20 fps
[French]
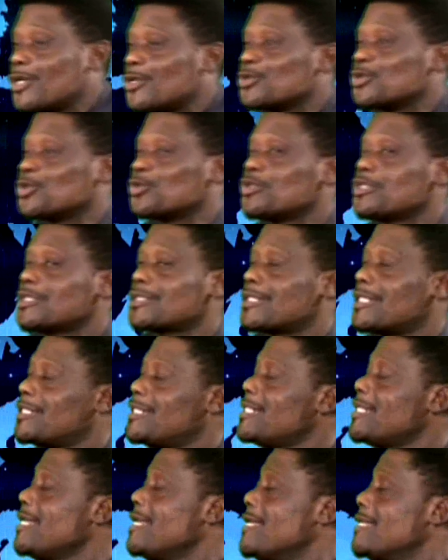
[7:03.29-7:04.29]
aujourd'hui, cette
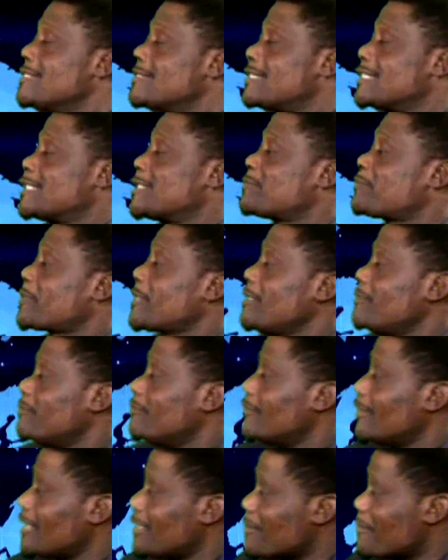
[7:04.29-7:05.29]
année, s'expriment,
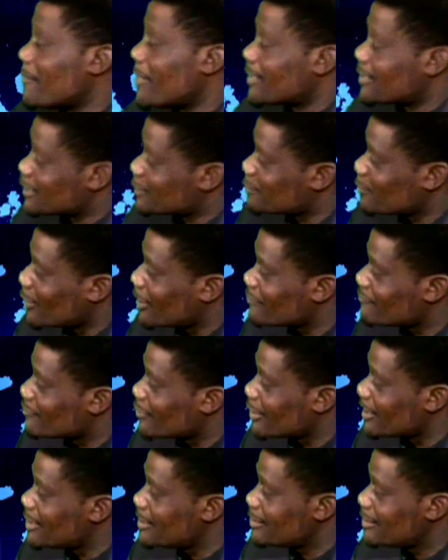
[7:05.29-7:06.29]
et même la diaspora
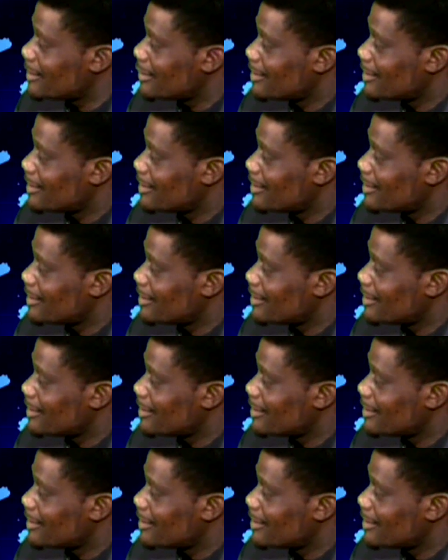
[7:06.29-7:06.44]
ivoirienne,